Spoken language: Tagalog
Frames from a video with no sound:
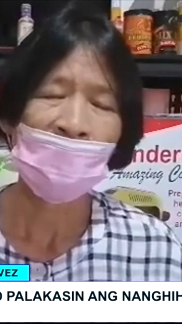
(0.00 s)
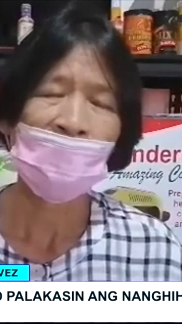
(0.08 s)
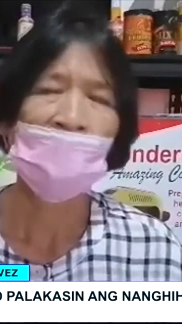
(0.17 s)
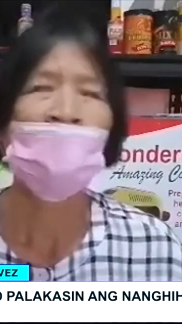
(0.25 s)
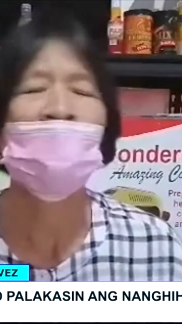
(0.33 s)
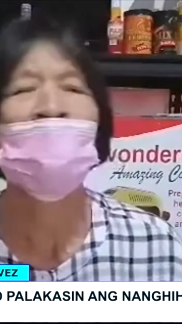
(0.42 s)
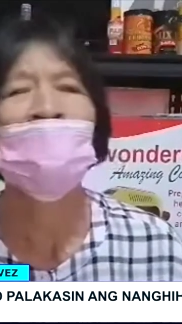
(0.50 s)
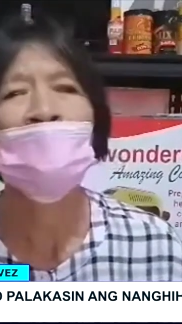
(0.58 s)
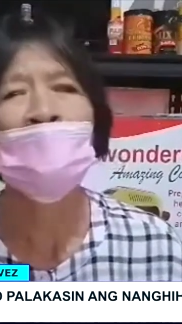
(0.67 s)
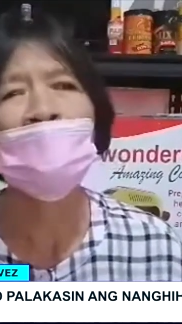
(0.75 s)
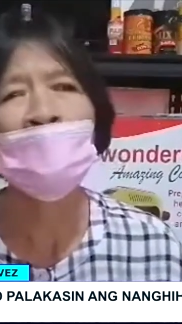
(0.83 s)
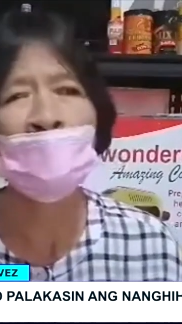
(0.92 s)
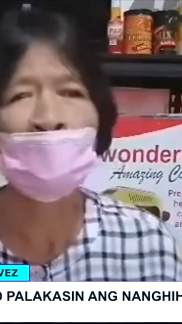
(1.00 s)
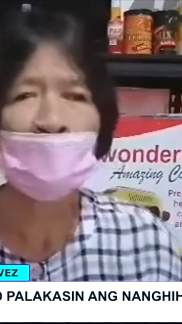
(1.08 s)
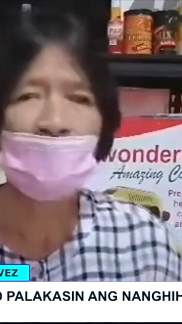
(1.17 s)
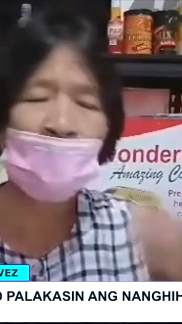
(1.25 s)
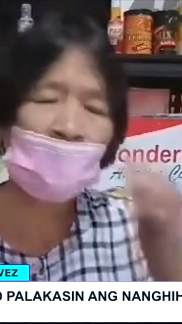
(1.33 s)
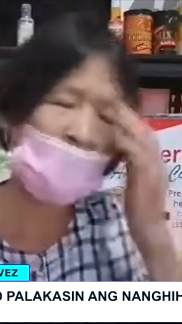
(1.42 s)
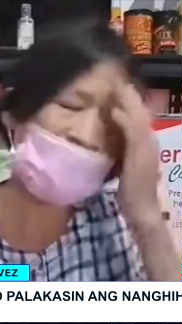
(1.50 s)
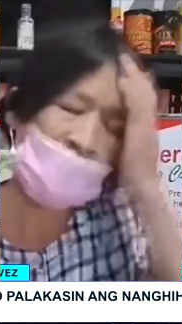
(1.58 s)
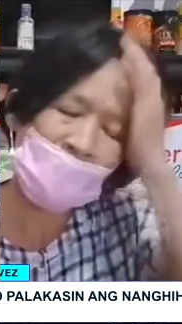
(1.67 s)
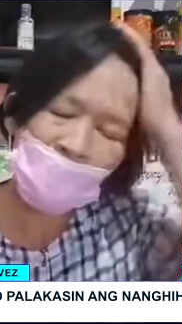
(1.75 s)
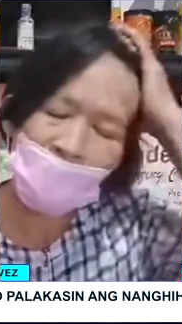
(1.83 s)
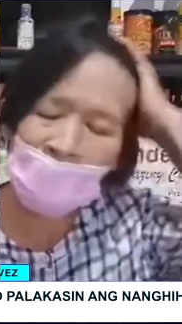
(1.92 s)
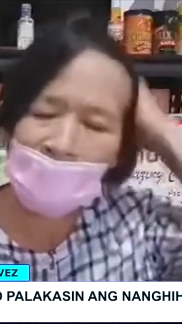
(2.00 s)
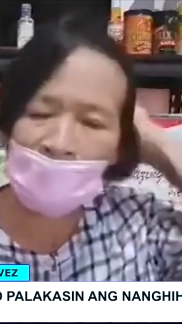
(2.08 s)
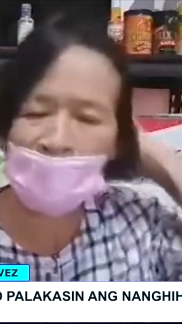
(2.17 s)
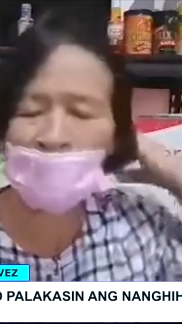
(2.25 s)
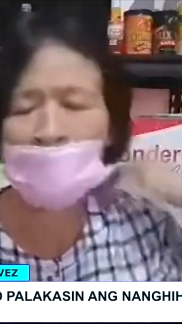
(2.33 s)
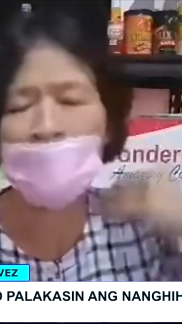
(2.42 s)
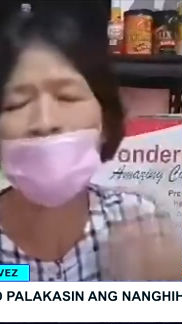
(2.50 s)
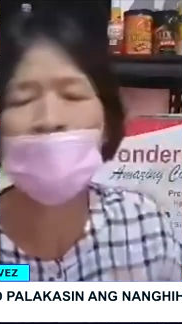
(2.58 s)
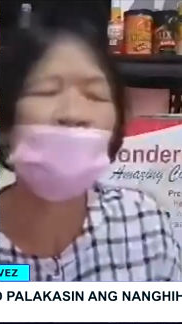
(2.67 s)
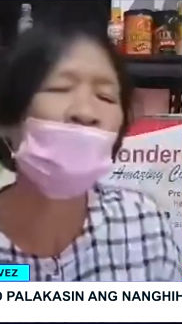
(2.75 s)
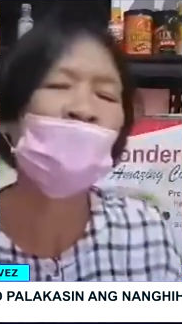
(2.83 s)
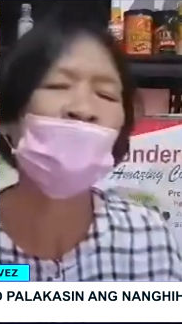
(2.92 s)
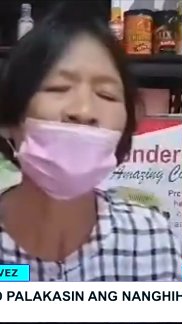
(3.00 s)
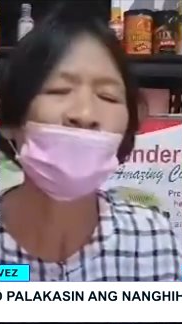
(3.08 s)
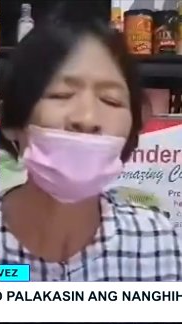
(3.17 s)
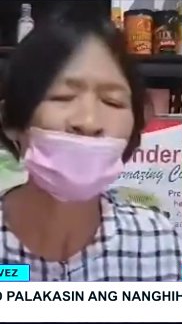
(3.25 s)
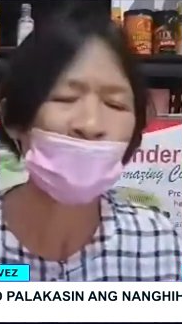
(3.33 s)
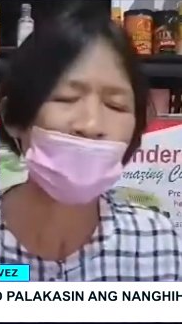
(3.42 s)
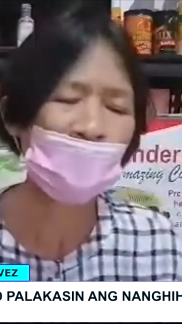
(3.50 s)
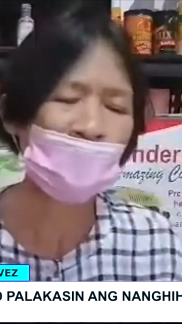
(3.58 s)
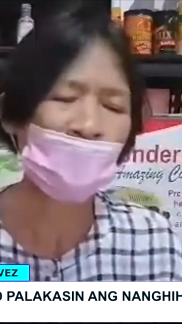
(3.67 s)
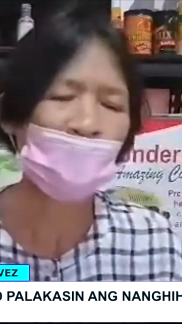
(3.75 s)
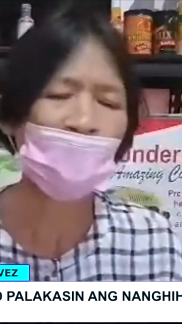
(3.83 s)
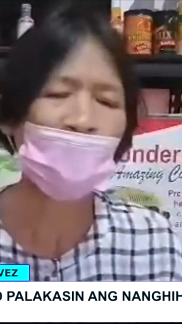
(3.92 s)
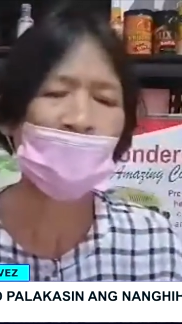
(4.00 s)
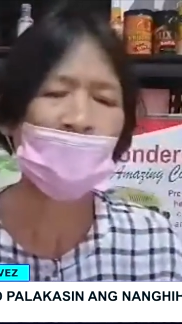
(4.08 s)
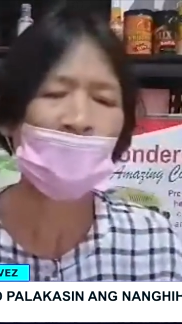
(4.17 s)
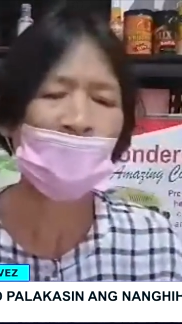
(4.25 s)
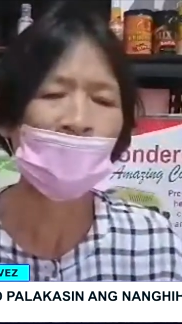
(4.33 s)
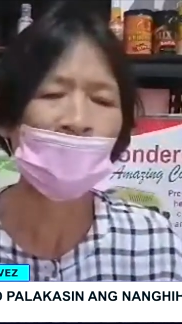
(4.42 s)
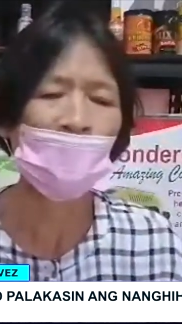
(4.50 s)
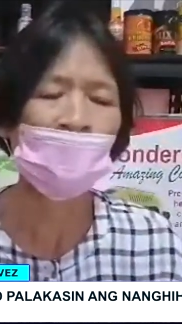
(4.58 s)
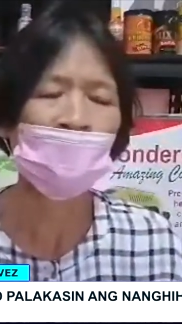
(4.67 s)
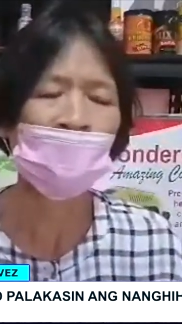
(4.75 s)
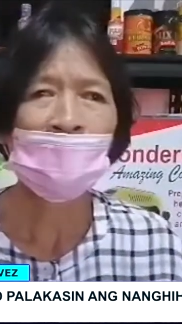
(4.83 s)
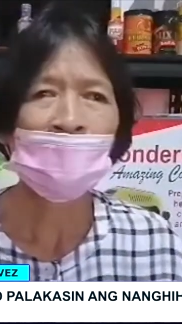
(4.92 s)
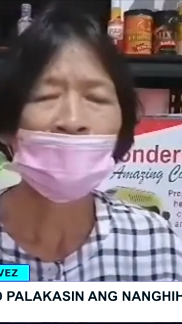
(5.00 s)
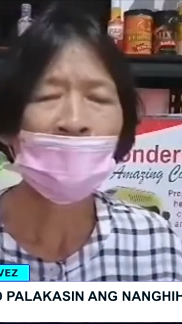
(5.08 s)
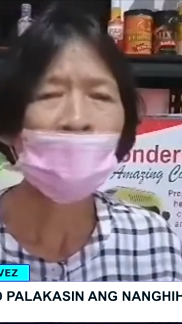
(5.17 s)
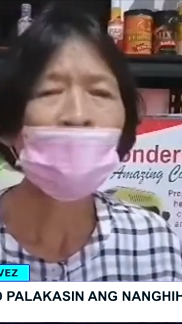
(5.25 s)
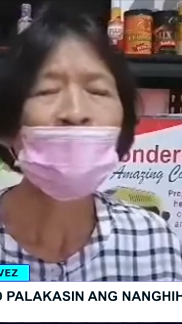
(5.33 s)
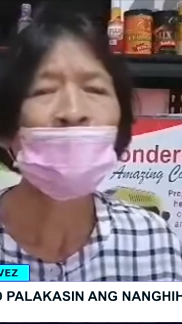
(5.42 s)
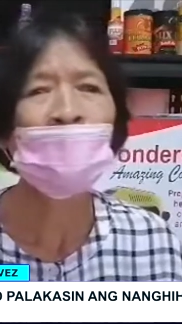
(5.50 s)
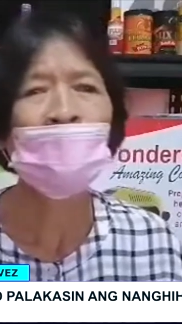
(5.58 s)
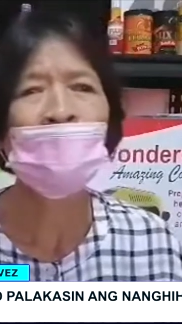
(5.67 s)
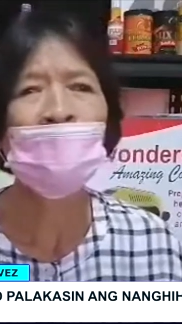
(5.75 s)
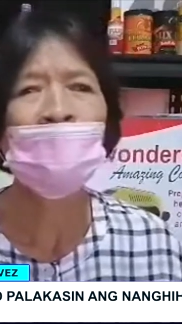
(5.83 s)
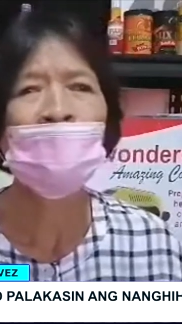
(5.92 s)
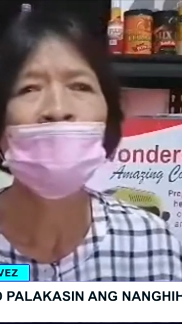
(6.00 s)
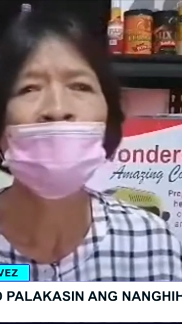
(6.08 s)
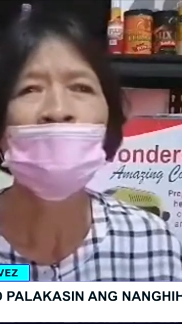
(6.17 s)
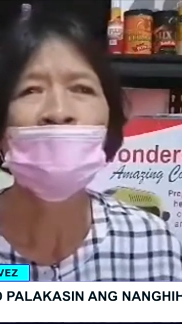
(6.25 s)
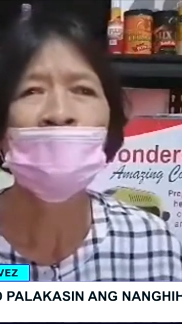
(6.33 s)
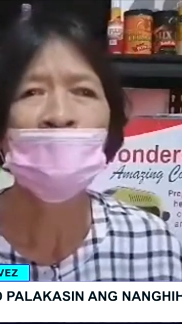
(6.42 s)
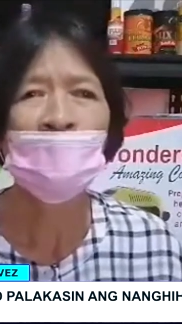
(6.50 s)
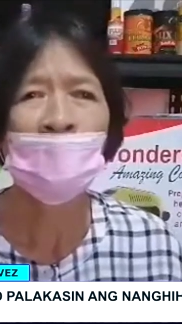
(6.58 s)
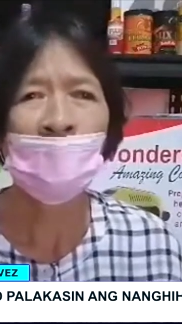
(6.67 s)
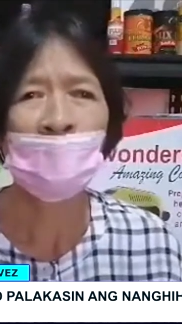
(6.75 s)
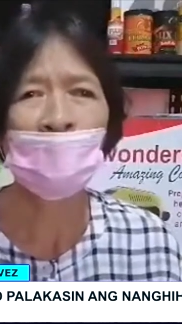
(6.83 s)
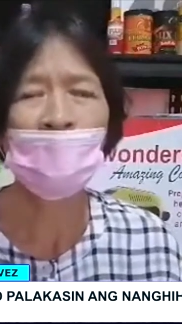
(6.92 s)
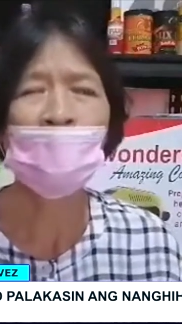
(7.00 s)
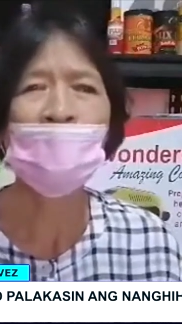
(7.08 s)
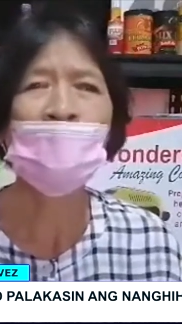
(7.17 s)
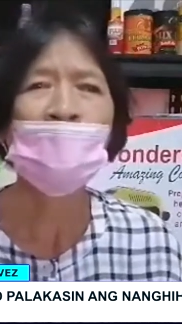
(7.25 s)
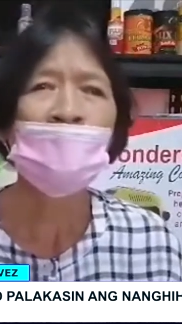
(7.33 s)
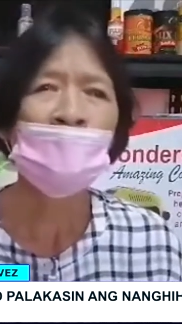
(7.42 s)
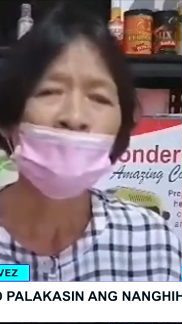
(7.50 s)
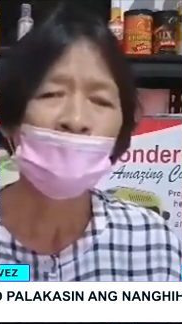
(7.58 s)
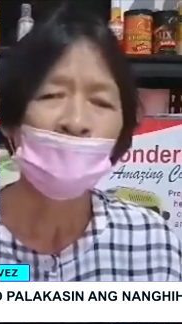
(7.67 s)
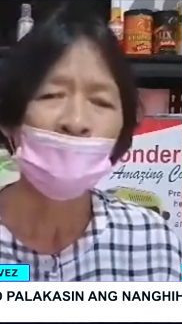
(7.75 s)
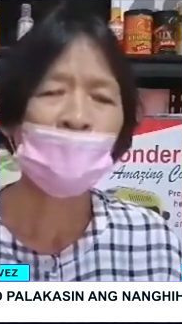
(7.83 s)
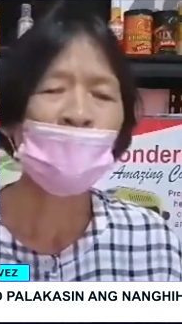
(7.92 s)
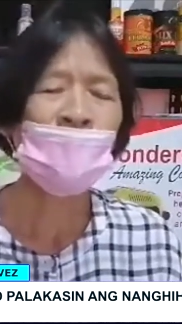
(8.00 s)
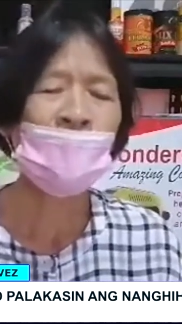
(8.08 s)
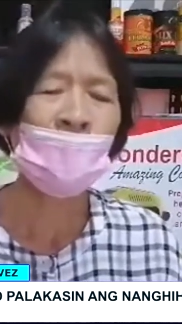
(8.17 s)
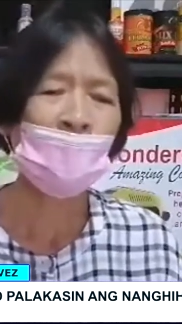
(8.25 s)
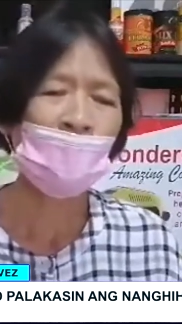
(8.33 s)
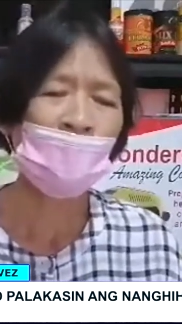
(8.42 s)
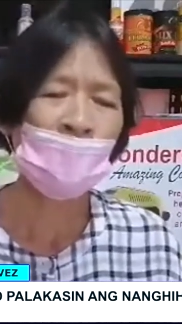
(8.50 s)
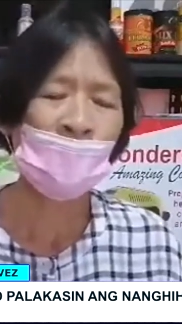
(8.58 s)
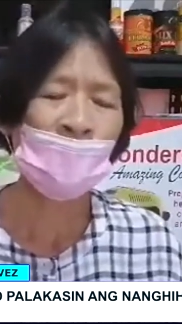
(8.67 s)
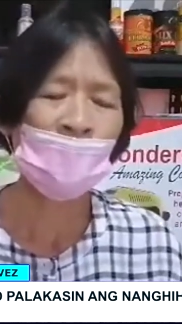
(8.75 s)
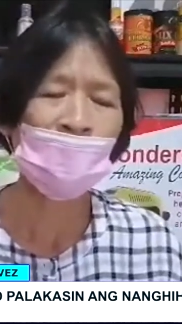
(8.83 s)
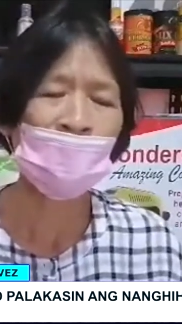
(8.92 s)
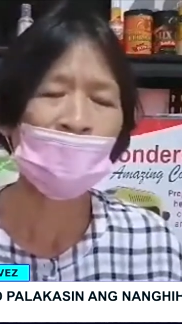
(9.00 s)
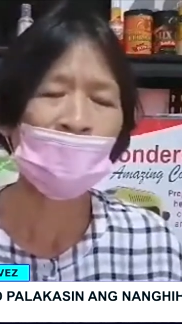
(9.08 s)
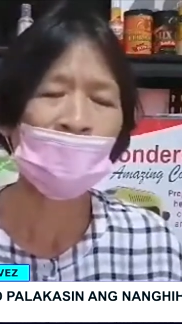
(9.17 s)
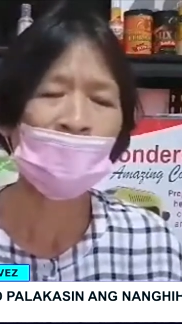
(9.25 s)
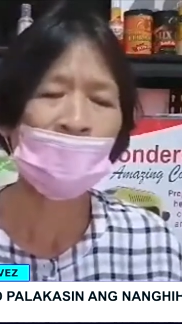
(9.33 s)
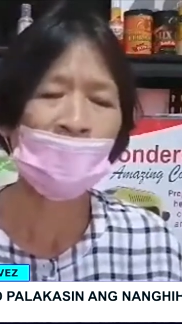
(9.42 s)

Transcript: ang cleansing program sa Doc Alternativo dako kay katabang sa kuha mm-hmm. kay sa una god ako luya ko ba dahil mm-hmm.